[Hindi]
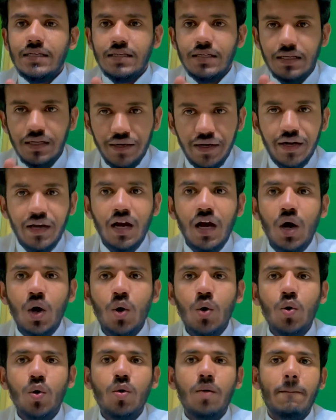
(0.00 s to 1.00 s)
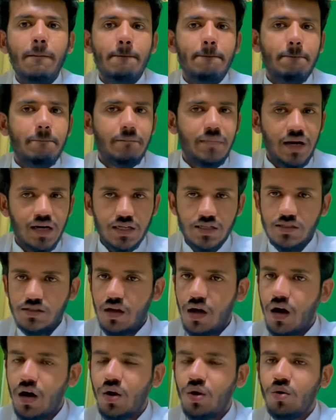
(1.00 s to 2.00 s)
इंडिया हो
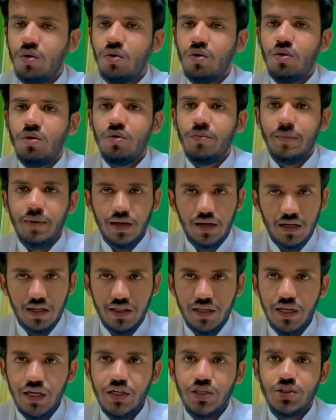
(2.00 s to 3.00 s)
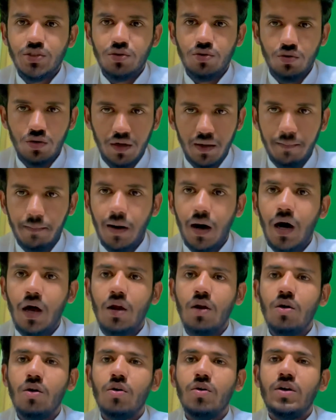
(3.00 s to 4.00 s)
पाकिस्तान हो बांग्लादेश हो नेपाल
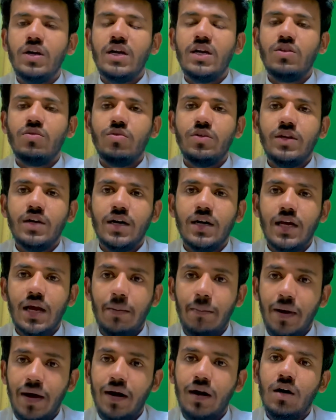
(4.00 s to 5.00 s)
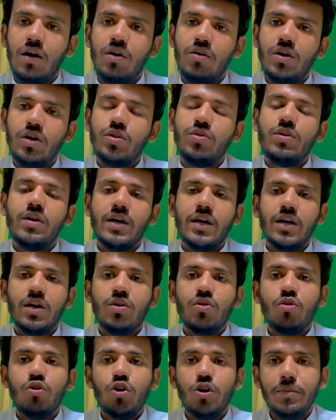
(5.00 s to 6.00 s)
हो या दुनिया की अमेरिका हो या दुनिया की
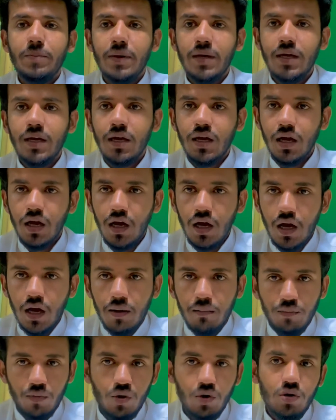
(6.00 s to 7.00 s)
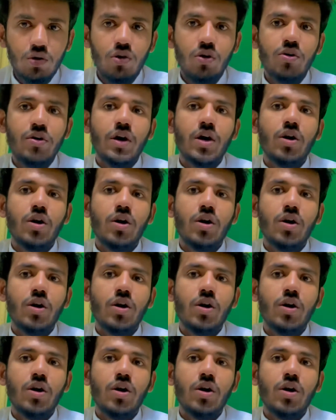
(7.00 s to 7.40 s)
कोई भी मुल्क हो या